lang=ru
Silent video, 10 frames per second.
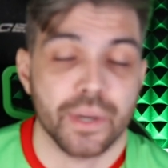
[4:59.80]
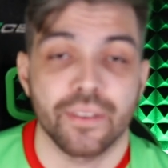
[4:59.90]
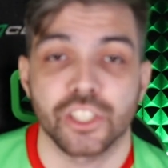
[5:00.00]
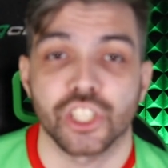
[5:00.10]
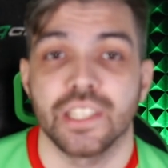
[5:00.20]

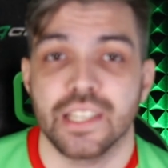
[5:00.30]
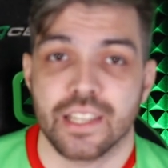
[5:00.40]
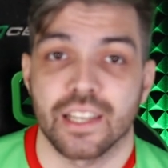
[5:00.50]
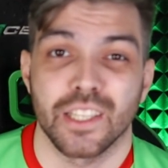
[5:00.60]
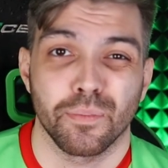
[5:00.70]
проведший
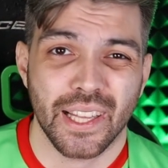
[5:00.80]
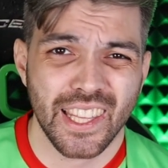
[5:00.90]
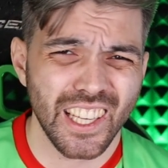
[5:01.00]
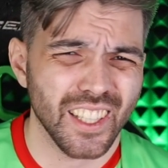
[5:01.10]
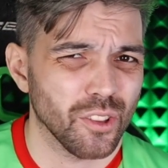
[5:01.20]
несколько
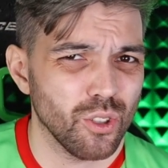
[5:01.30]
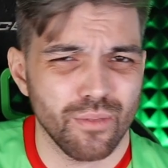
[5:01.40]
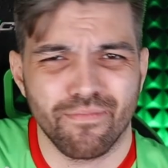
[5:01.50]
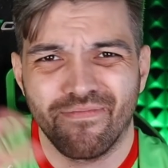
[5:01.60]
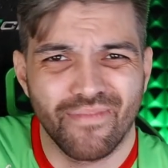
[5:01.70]
неплохих,
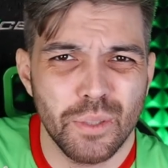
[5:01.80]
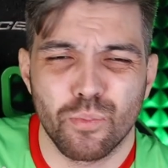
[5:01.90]
но не